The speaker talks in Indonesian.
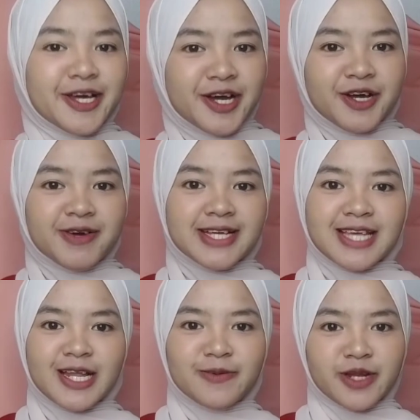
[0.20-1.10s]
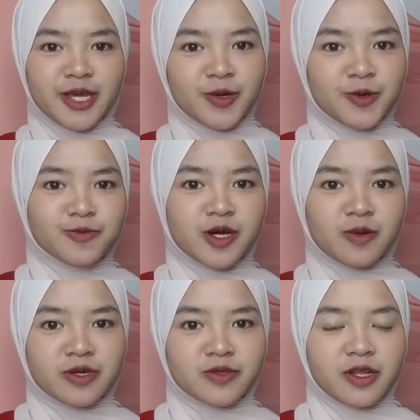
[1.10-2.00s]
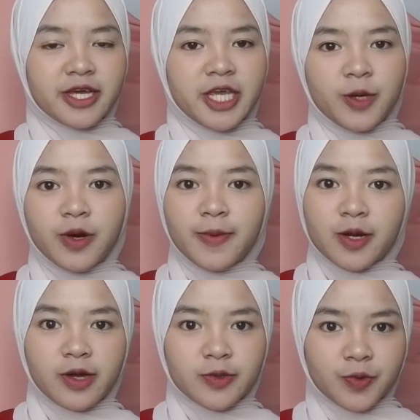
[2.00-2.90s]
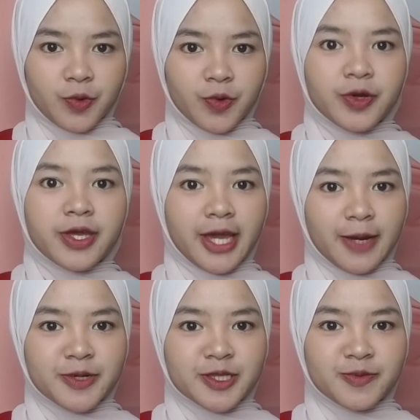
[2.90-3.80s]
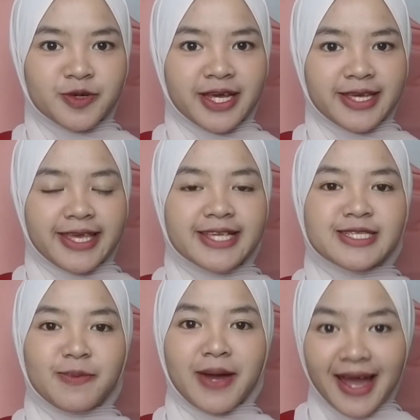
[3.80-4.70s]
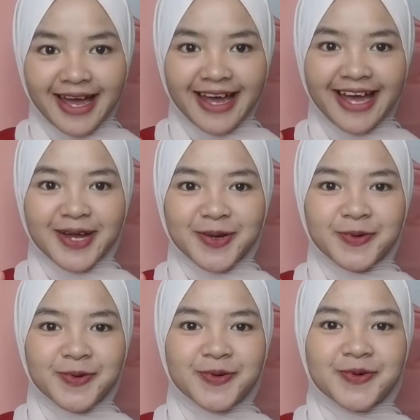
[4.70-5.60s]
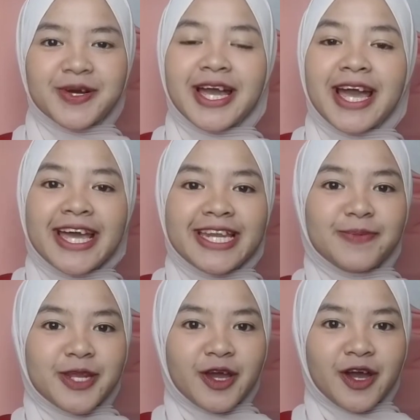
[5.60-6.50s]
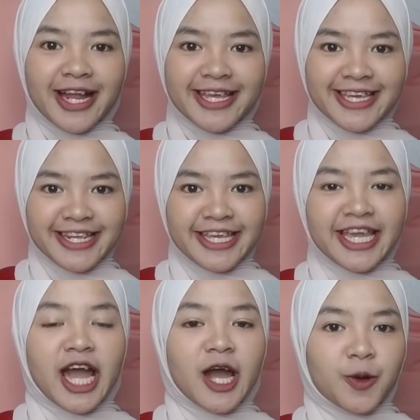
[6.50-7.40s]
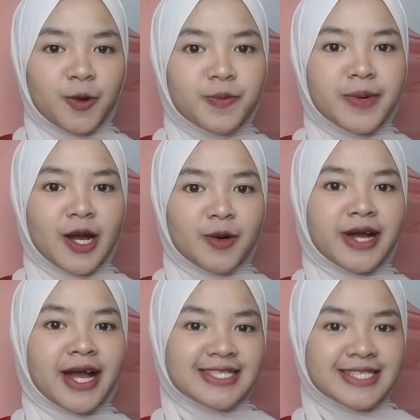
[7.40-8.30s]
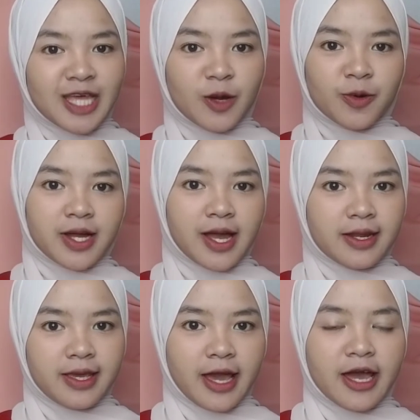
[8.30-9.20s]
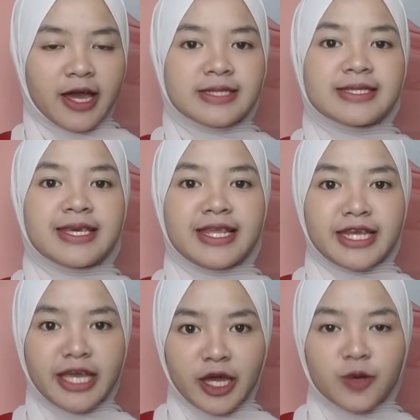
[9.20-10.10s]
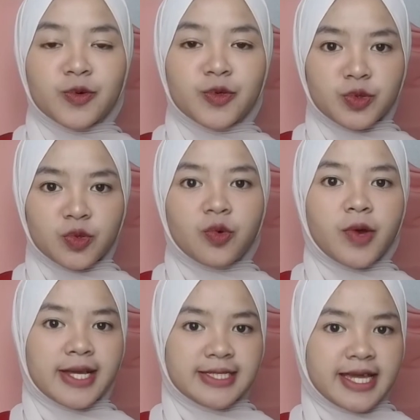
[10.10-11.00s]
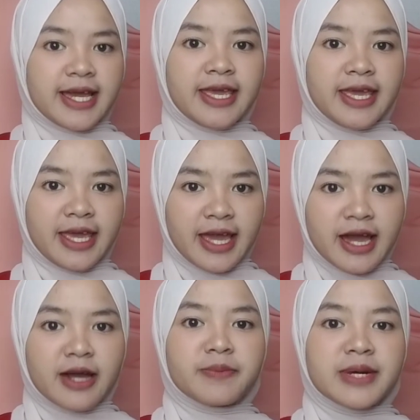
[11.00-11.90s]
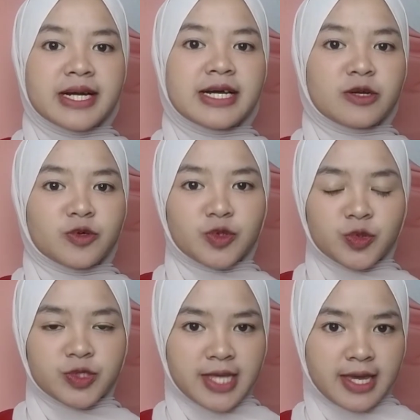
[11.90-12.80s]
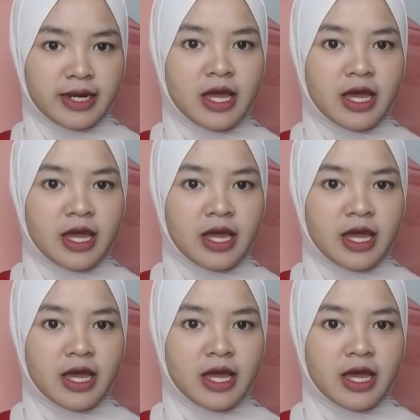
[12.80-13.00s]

Halo, Assalamualaikum warahmatullahi wabarakatuh Yap, ketemu lagi sama aku Di video kali ini aku mau ngasih tahu ke kalian skincare untuk wajah yang beruntusan